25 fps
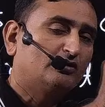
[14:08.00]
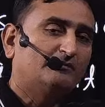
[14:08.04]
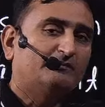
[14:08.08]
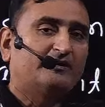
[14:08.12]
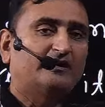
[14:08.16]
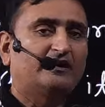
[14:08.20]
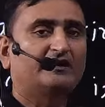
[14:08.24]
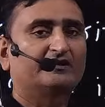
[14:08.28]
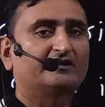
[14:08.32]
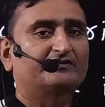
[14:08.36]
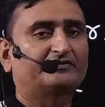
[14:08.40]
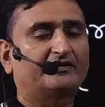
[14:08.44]

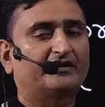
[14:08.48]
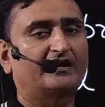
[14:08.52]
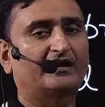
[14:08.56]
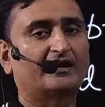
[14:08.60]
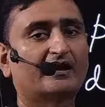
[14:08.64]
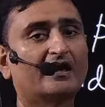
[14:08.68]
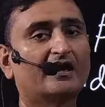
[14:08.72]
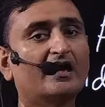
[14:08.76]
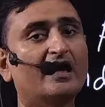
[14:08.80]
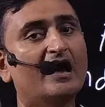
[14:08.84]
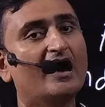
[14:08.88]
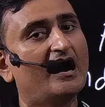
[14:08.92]
कहते हैं
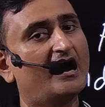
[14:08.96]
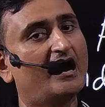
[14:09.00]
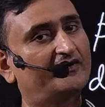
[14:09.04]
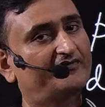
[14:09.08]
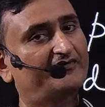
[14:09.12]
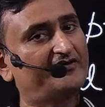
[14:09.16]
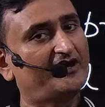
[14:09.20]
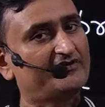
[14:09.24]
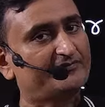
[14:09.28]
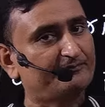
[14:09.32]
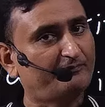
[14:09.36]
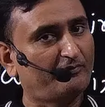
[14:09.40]

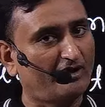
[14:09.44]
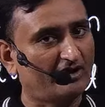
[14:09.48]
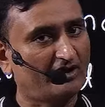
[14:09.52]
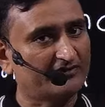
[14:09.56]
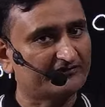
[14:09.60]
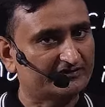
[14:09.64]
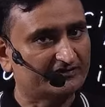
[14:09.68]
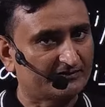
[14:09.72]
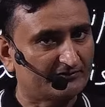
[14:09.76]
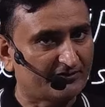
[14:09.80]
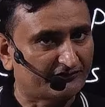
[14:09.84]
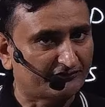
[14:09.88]
अर्थात
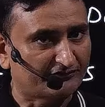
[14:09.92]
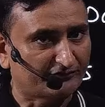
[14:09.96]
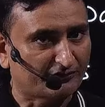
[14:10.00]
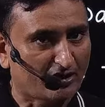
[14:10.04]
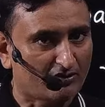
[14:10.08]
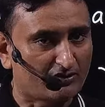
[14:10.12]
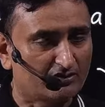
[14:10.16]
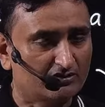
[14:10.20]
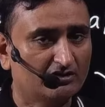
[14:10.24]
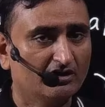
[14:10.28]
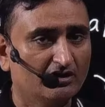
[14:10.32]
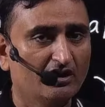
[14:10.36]
पॉजिटिव स्क्वायर रूट